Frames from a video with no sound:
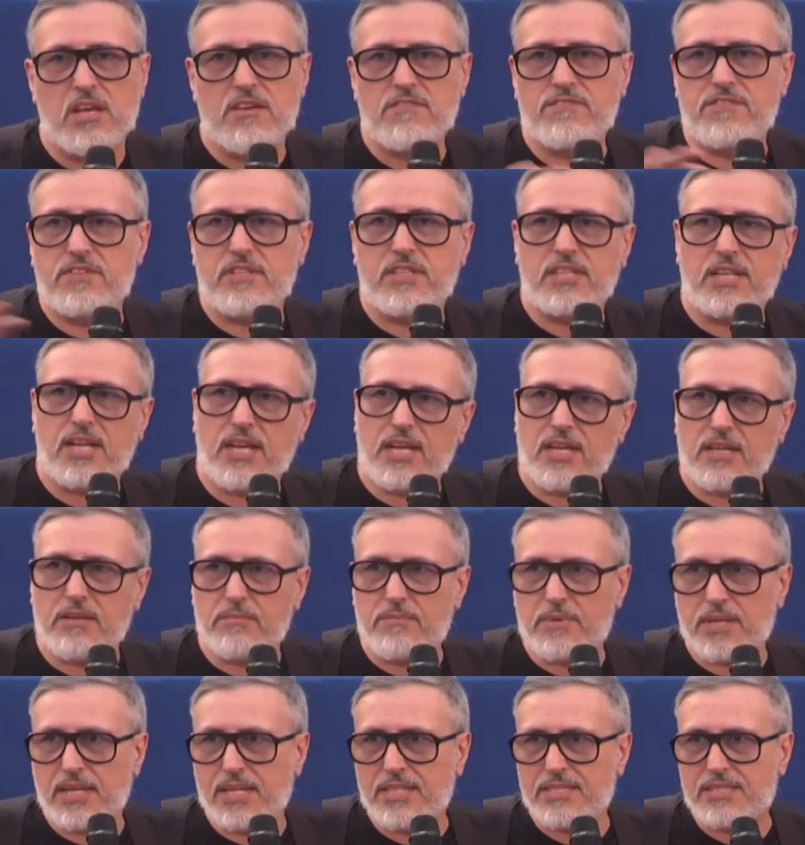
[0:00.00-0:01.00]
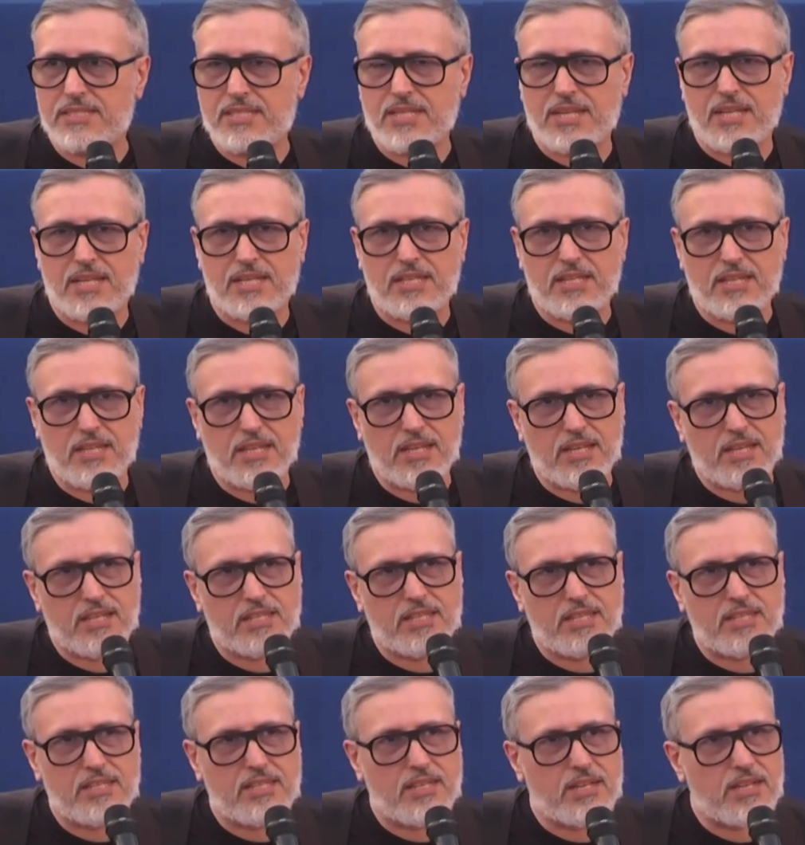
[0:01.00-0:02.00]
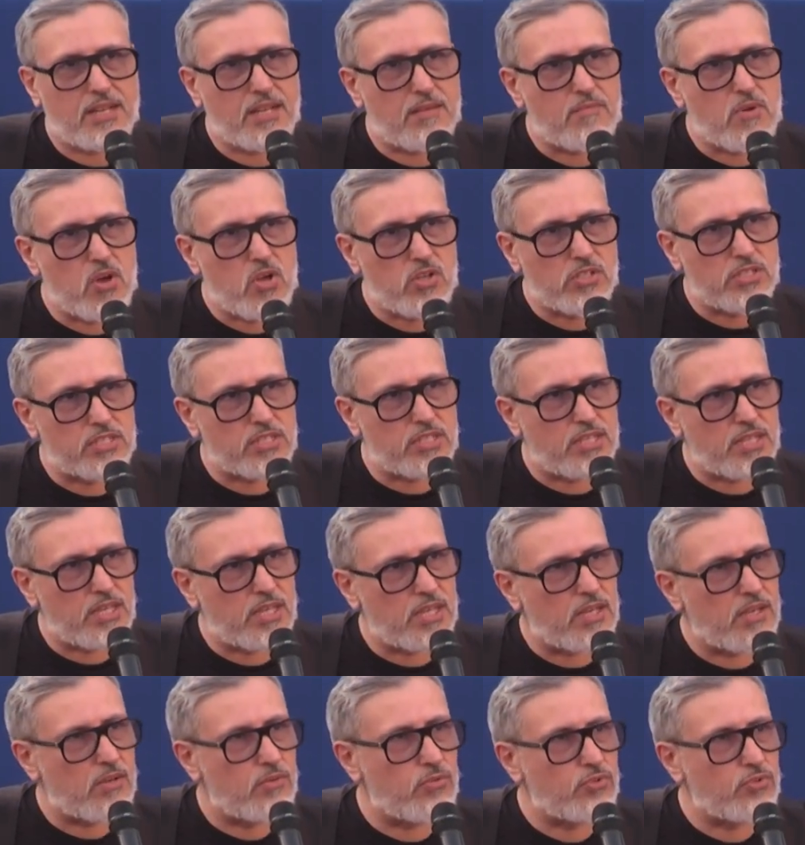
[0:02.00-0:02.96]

finirai per la strada a chiedere l'elemosina,